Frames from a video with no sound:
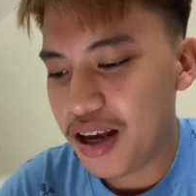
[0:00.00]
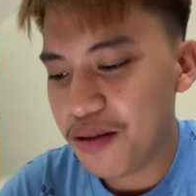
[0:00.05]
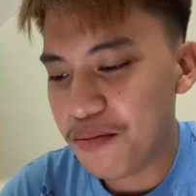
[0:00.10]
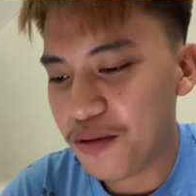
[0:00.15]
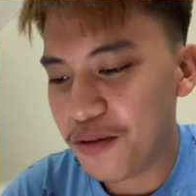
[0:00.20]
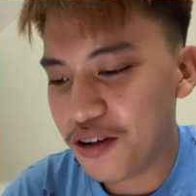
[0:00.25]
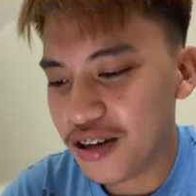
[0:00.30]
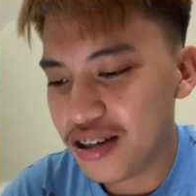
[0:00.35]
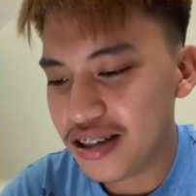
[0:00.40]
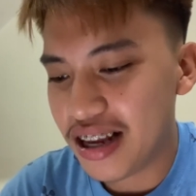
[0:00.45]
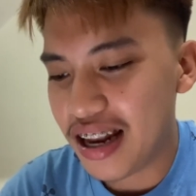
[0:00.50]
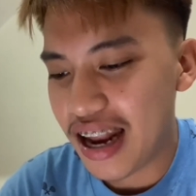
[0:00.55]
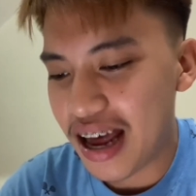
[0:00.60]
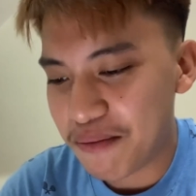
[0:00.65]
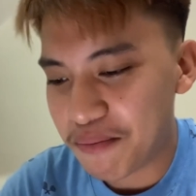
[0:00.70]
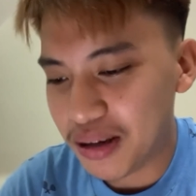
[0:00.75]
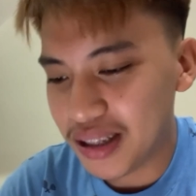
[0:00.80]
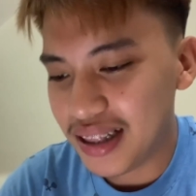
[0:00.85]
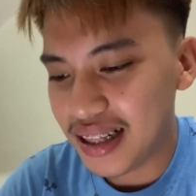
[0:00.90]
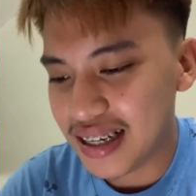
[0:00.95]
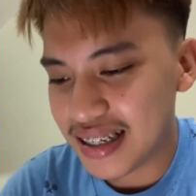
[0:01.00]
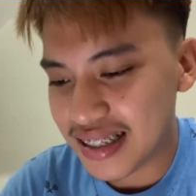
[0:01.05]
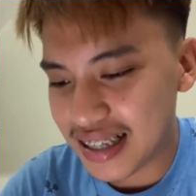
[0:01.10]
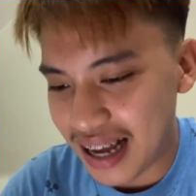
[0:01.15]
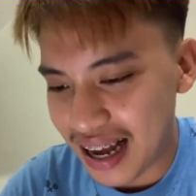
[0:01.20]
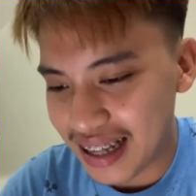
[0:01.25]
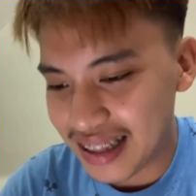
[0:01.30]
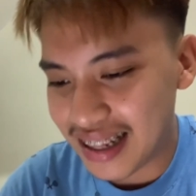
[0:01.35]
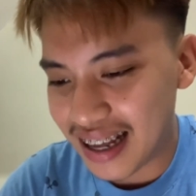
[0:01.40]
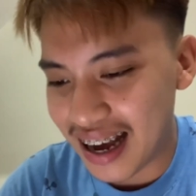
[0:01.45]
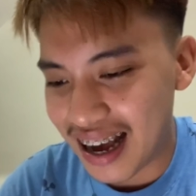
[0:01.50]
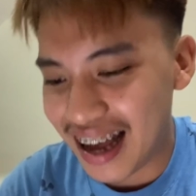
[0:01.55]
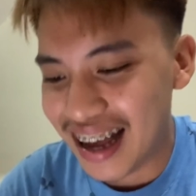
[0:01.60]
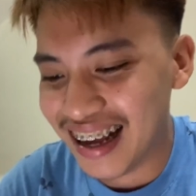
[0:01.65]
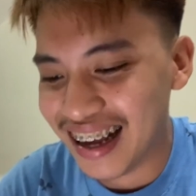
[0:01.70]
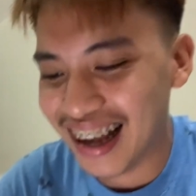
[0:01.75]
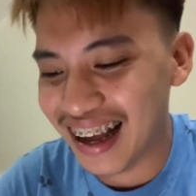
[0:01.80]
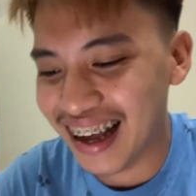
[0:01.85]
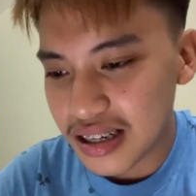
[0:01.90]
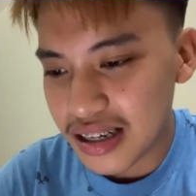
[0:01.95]
mo, salamat Lazada.
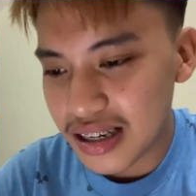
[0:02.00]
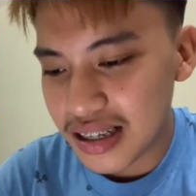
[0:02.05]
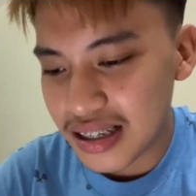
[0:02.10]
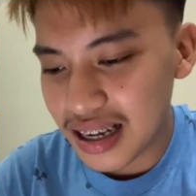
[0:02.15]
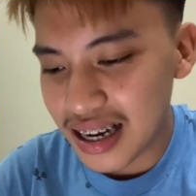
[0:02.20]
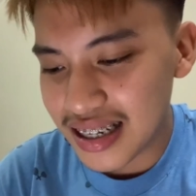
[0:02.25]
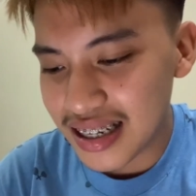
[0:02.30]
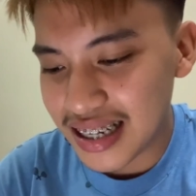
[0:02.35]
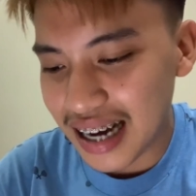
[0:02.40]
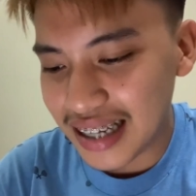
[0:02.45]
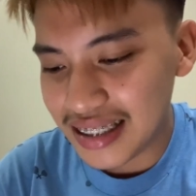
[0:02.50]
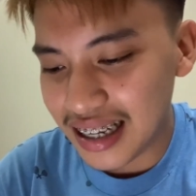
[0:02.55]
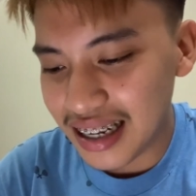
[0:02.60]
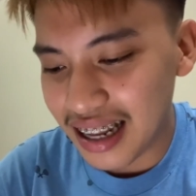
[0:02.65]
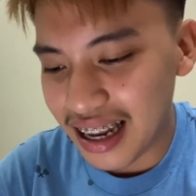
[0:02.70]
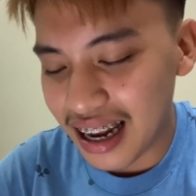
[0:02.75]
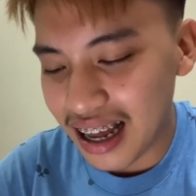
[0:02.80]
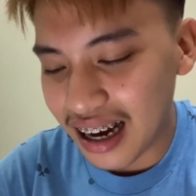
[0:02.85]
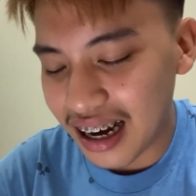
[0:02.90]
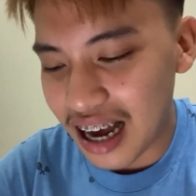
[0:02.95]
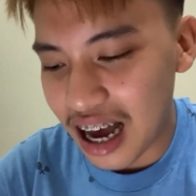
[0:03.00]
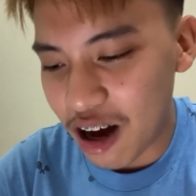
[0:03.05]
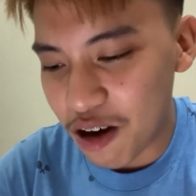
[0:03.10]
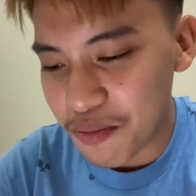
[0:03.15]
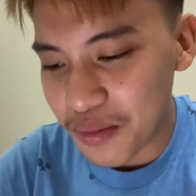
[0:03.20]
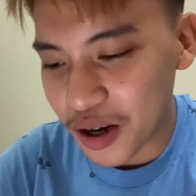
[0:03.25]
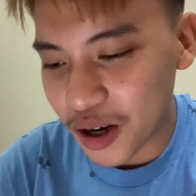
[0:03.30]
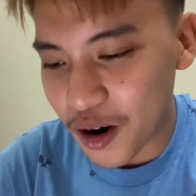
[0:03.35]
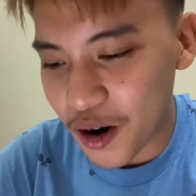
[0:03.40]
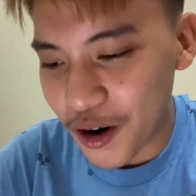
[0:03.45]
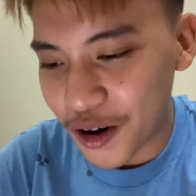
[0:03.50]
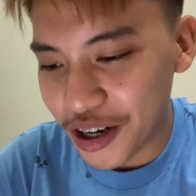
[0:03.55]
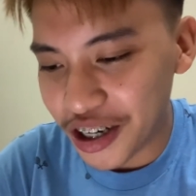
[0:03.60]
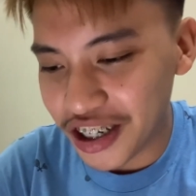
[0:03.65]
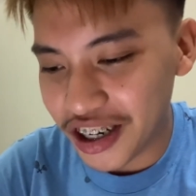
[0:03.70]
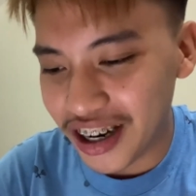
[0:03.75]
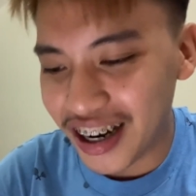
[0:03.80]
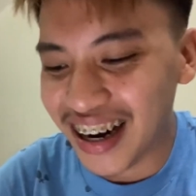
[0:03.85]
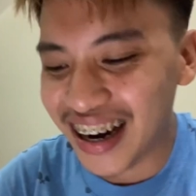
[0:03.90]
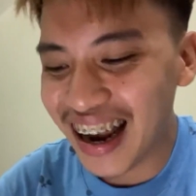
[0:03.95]
sa Lazada na lang ako
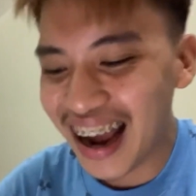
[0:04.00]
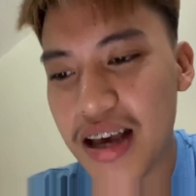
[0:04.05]
mag-order.